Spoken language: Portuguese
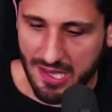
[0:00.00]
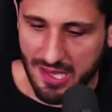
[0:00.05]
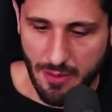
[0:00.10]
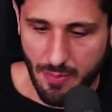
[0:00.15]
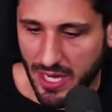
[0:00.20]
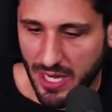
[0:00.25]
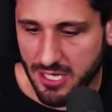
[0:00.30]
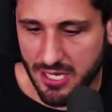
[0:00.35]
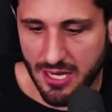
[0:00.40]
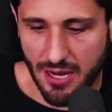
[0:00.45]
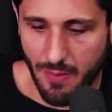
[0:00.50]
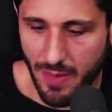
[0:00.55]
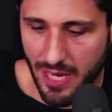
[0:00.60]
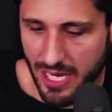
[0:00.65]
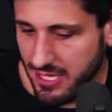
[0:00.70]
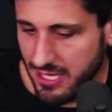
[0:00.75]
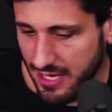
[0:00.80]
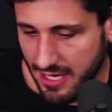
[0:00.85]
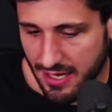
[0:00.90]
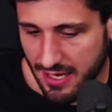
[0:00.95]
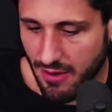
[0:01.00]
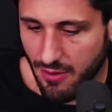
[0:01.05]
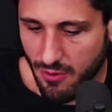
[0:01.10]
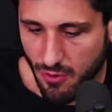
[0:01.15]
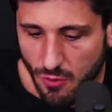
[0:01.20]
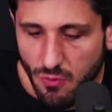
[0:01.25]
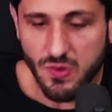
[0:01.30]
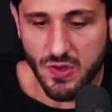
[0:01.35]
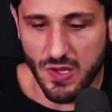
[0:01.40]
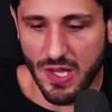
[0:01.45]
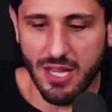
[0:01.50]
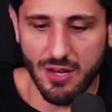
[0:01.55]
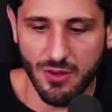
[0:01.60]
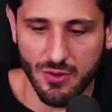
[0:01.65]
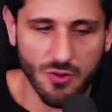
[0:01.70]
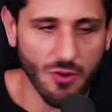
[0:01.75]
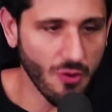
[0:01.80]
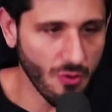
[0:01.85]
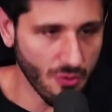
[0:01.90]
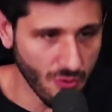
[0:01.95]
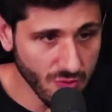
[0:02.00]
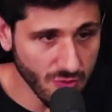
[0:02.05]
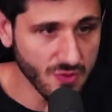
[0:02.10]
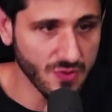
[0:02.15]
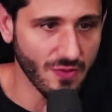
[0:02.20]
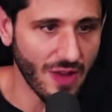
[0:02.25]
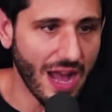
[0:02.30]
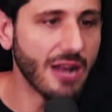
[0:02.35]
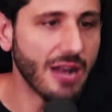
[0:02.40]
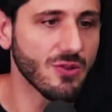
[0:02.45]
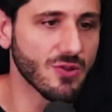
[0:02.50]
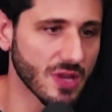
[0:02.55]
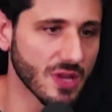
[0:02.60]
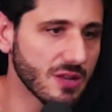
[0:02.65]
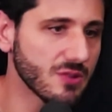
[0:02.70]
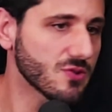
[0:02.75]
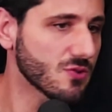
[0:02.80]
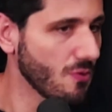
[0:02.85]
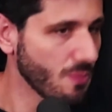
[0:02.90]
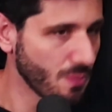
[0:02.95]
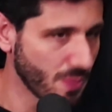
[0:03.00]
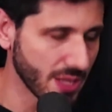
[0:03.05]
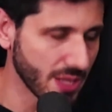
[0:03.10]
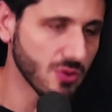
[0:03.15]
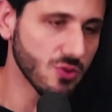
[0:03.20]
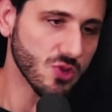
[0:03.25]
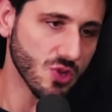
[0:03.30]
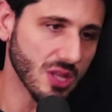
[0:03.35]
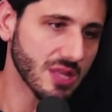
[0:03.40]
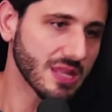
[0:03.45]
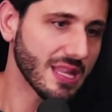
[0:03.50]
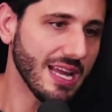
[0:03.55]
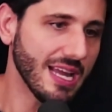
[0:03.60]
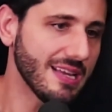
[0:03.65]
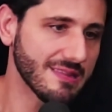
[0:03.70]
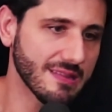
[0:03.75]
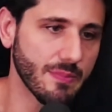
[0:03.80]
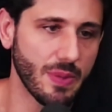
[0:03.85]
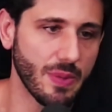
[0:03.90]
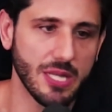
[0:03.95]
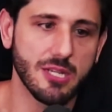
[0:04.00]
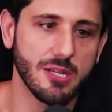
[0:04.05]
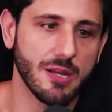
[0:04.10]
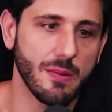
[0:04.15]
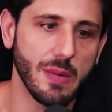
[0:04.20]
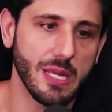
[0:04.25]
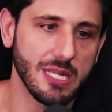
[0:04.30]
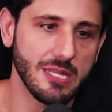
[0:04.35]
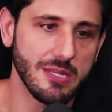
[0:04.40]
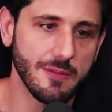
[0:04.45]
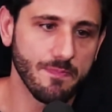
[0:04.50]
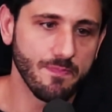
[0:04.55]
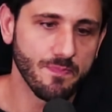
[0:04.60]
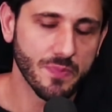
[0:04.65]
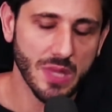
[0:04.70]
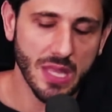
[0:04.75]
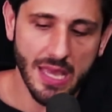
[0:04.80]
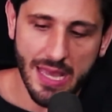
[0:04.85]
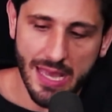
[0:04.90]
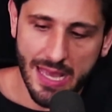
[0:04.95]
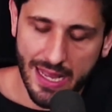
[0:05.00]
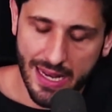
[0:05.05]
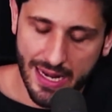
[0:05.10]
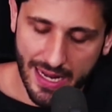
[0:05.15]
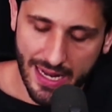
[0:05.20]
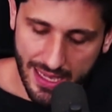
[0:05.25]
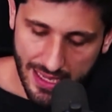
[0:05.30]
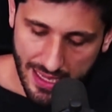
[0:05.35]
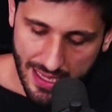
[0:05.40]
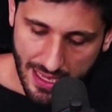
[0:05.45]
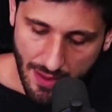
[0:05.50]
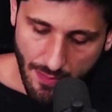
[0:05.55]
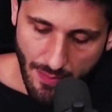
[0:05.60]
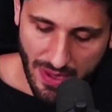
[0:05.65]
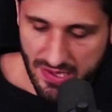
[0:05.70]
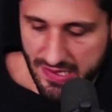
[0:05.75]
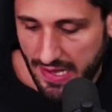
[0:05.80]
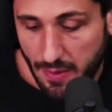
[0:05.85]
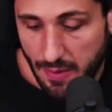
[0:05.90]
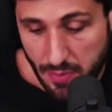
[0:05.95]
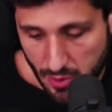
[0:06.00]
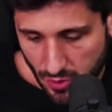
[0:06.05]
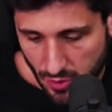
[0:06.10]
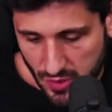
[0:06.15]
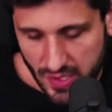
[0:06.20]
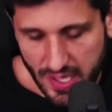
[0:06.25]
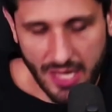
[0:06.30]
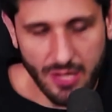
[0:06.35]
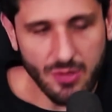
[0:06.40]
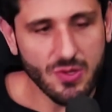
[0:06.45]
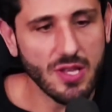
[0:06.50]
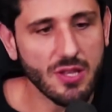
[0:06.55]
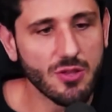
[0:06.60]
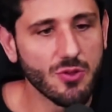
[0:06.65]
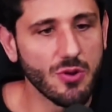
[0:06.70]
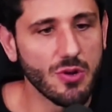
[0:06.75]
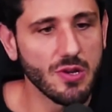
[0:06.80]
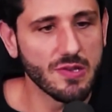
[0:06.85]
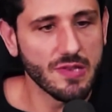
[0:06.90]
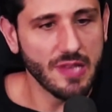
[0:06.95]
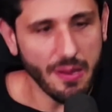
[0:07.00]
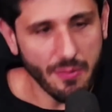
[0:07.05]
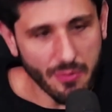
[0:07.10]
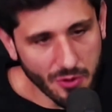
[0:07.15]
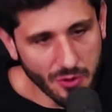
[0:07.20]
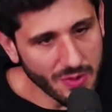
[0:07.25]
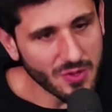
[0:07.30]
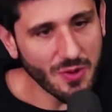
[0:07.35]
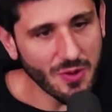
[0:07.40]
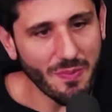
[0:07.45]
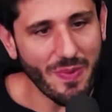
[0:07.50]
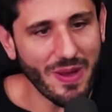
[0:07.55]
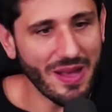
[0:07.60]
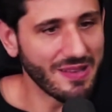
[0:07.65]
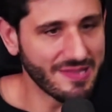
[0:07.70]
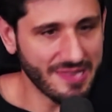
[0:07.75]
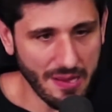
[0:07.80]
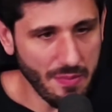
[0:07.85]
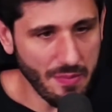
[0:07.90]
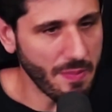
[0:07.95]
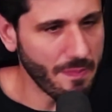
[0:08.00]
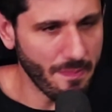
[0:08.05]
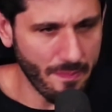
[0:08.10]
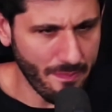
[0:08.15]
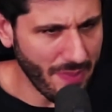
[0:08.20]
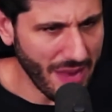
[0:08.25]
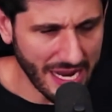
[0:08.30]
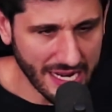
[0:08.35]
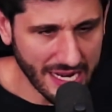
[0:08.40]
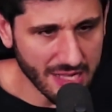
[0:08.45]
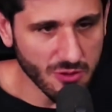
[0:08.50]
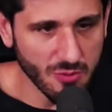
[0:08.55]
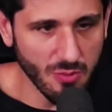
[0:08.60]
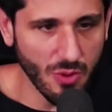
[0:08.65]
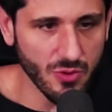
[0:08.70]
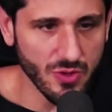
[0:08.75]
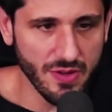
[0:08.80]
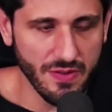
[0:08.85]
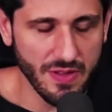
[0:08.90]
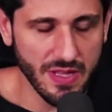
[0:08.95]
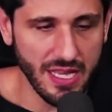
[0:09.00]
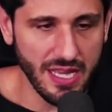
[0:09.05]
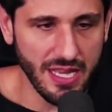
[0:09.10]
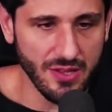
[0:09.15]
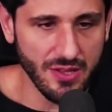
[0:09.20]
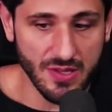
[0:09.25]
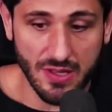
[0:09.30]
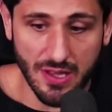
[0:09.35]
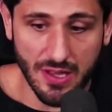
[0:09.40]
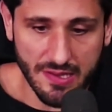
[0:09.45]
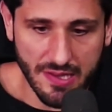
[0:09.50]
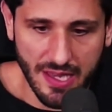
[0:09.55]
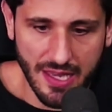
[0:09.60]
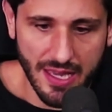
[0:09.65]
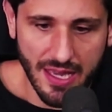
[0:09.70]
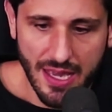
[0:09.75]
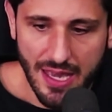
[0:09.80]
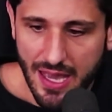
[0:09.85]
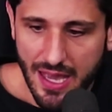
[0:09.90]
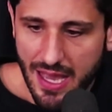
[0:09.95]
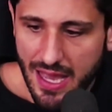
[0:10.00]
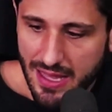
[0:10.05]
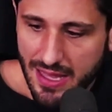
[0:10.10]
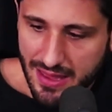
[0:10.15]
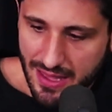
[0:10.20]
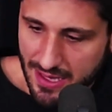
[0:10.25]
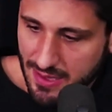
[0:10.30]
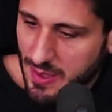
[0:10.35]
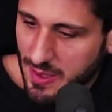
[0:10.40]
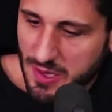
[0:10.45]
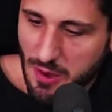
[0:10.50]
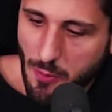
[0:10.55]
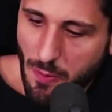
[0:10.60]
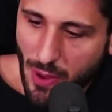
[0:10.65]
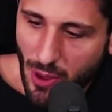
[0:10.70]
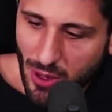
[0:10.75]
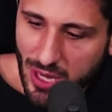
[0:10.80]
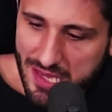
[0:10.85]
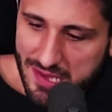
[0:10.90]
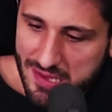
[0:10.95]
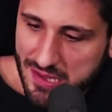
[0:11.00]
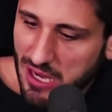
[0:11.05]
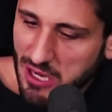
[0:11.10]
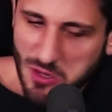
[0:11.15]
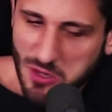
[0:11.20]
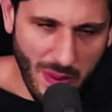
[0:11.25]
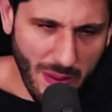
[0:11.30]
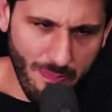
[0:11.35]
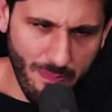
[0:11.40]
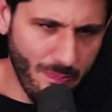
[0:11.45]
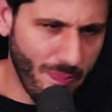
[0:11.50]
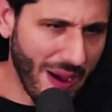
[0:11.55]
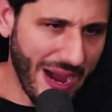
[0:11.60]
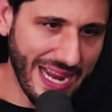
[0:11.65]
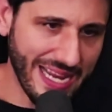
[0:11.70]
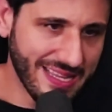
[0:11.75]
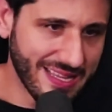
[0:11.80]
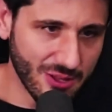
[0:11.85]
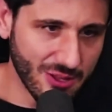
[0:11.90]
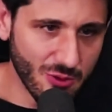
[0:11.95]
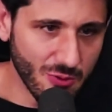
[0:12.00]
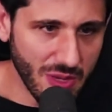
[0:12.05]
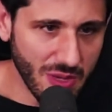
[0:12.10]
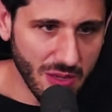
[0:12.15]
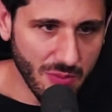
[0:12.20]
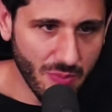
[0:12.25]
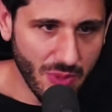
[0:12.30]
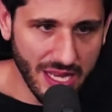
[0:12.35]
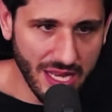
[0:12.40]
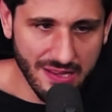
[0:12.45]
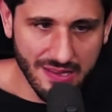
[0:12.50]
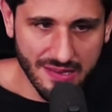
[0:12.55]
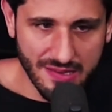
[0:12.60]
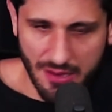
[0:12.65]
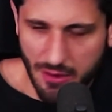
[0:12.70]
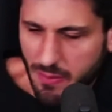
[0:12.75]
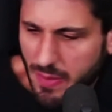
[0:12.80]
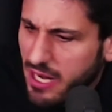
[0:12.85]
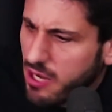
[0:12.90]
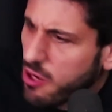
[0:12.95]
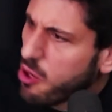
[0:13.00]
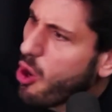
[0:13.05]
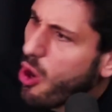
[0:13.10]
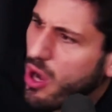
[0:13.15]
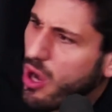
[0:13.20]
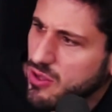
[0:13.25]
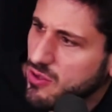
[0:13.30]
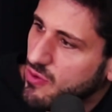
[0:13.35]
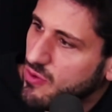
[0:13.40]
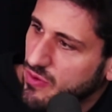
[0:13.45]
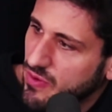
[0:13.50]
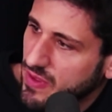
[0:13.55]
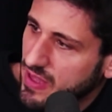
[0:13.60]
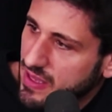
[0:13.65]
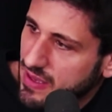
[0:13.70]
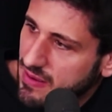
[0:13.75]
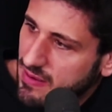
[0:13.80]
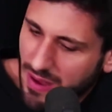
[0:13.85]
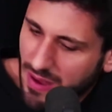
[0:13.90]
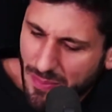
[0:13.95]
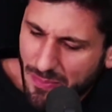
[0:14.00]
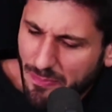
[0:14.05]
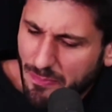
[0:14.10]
praticamente alguns anos, com alguns vários anos, comprando só Taesa praticamente. Né? Mas sempre gostei do setor, sempre começou, sempre pagando bons dividendos. Então, assim, Transmissão Paulista, acho uma baita de uma empresa, sem a menor dúvida. Uma